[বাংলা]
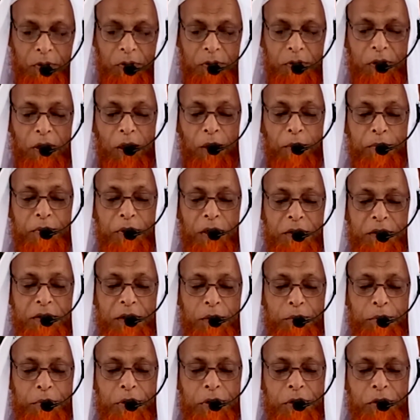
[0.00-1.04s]
তা আমরা
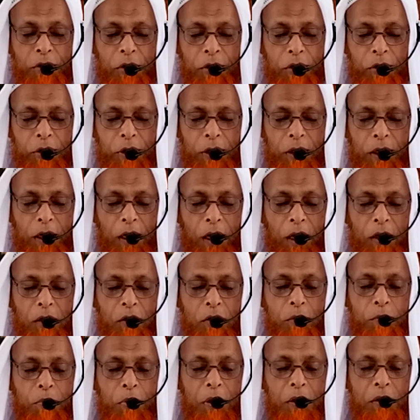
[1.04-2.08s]
যে বিষয়ে
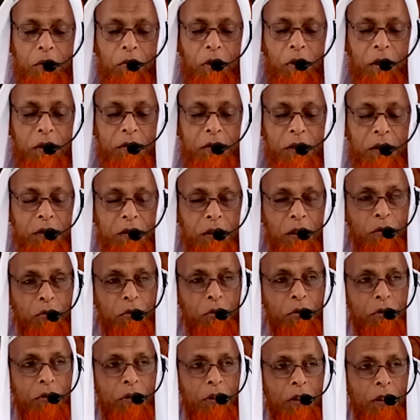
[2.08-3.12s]
আলোকপাত করার চেষ্টা
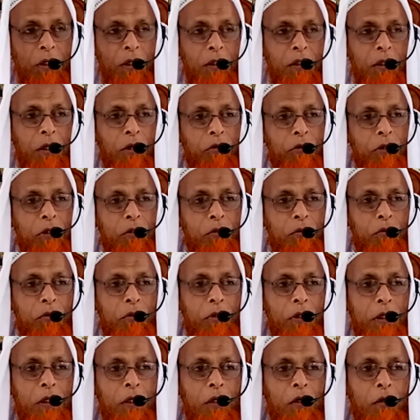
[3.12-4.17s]
করছি এটাও কিন্তু
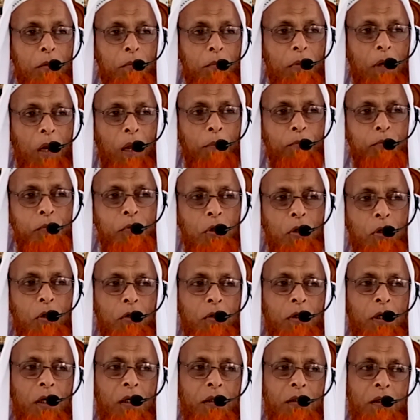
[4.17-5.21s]
এরকম
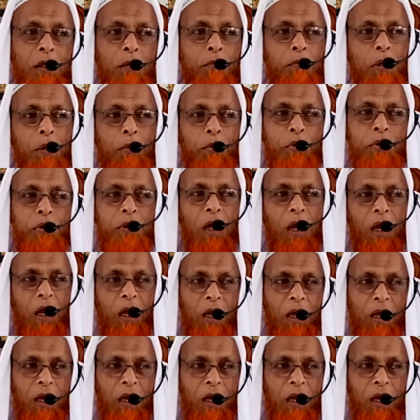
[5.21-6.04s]
লাভজনক একটা ব্যবসা